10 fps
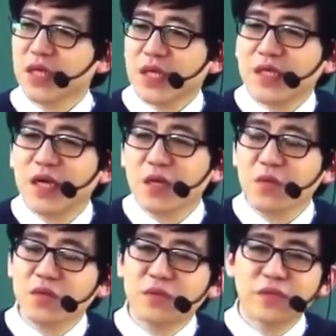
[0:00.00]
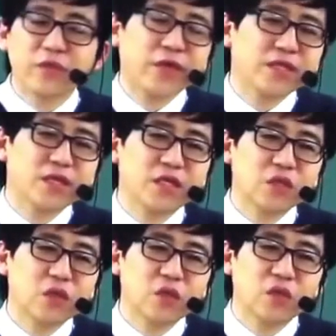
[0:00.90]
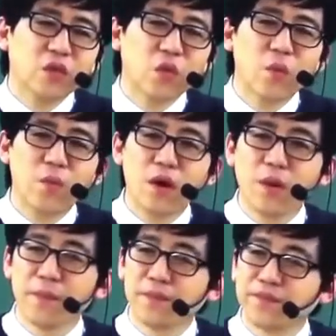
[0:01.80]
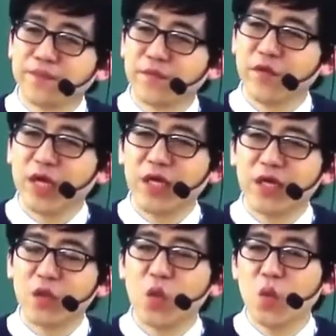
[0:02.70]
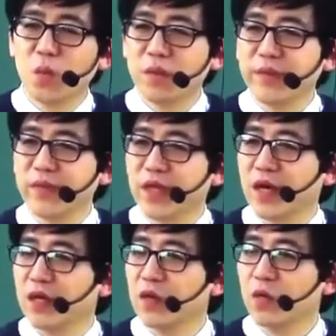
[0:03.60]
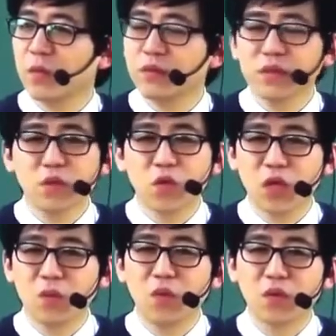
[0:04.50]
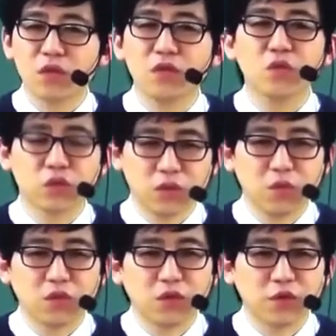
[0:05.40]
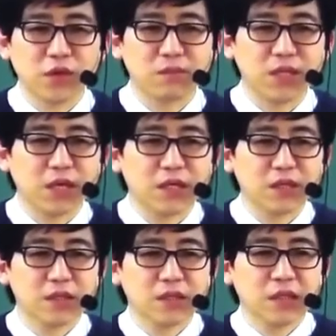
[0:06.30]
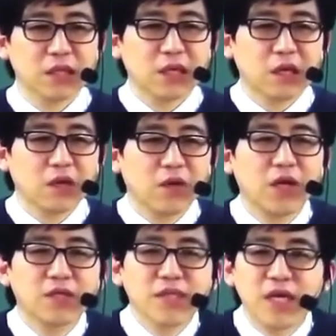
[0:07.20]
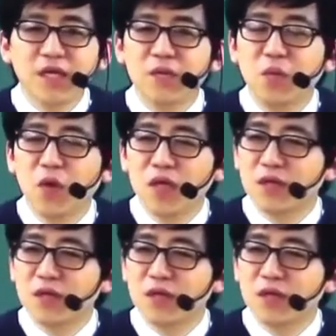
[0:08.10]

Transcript: 사익보호성 문제는 왜 생기죠? 공법. 우리가 얘기하는 공법입니다. 공법은 공익보호를 우선 목적으로 합니다. 과연 사익을 보호하는